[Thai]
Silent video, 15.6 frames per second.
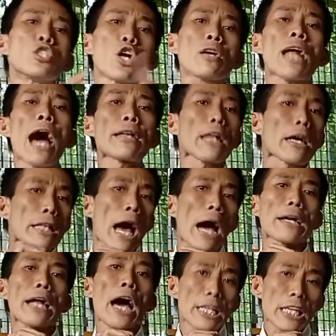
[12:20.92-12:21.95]
ช่องทาง
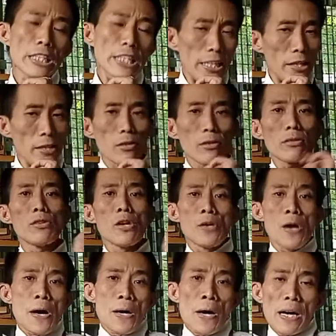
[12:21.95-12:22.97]
ต่างๆได้อย่างเช่น
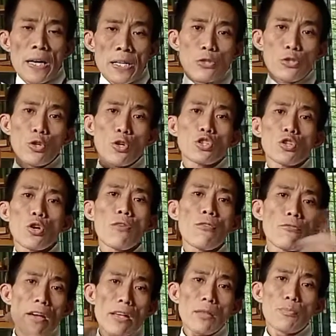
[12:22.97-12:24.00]
YouTube
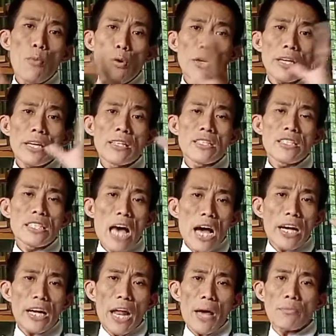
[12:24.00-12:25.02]
Facebook
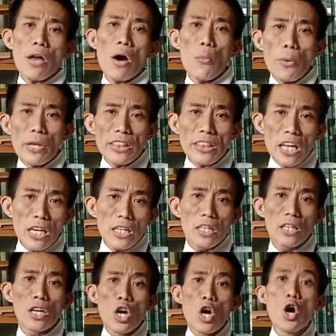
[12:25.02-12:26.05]
Instagram Twitter
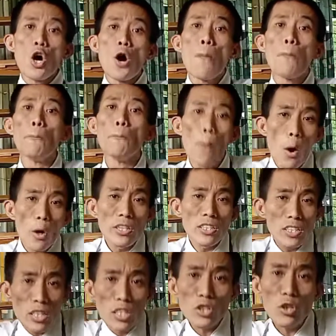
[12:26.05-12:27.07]
หรือบน
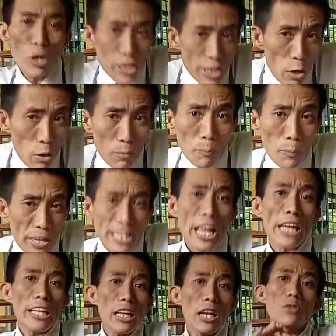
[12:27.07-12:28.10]
สื่อโซเชียลมีเดี
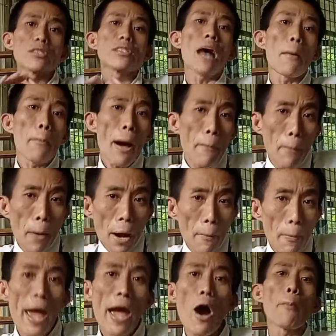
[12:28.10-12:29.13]
ยที่เราสามารถเผย
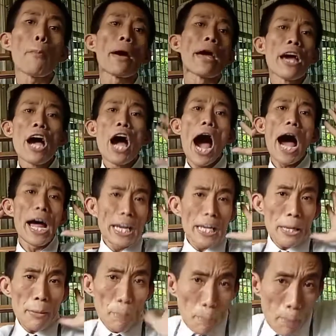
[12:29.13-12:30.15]
แพร่ออกไปให้
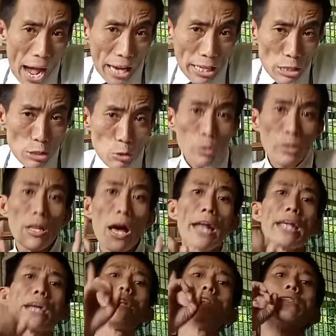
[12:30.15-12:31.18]
ได้มากที่สุดอั
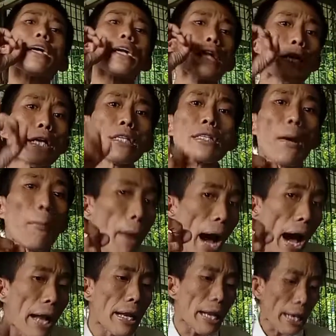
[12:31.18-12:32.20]
นนี้คือสิ่งที่สำ
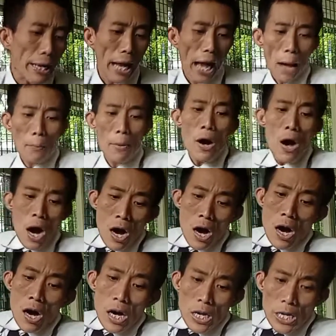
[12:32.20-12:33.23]
คัญนะครับ
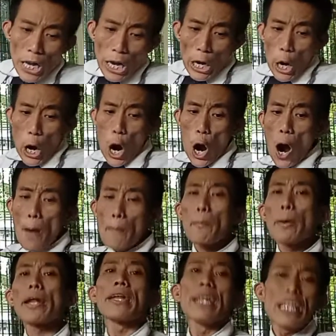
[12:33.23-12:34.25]
แล้วก็
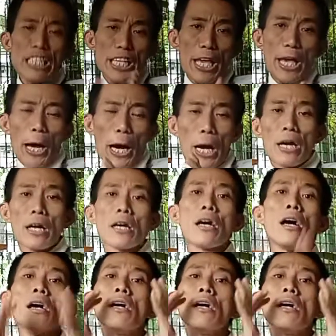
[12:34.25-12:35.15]
ประเด็นที่สี่คือ